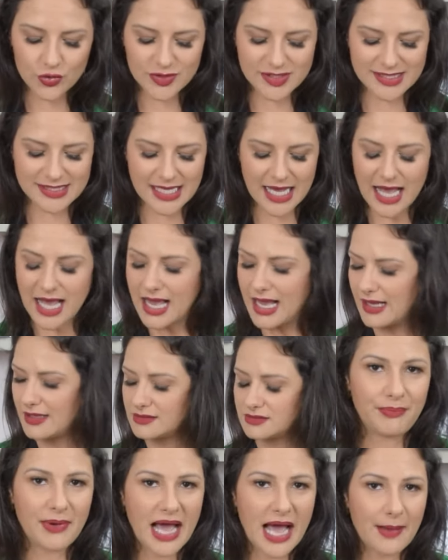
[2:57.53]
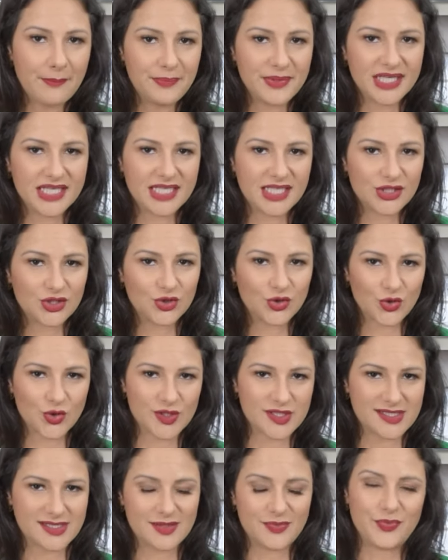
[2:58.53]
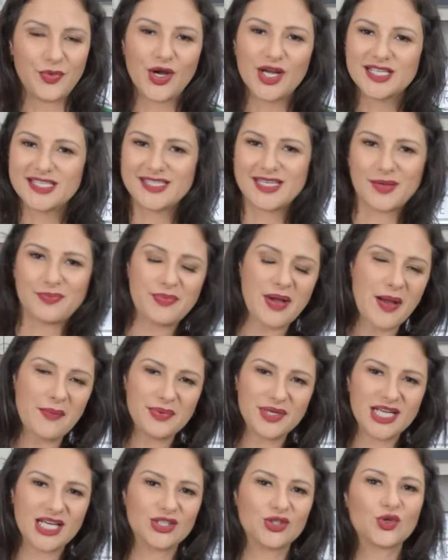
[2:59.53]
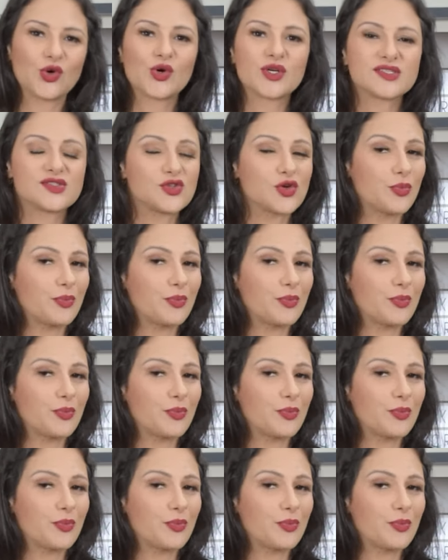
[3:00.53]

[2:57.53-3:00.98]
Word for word: usar páprica doce. Pode ser páprica doce ou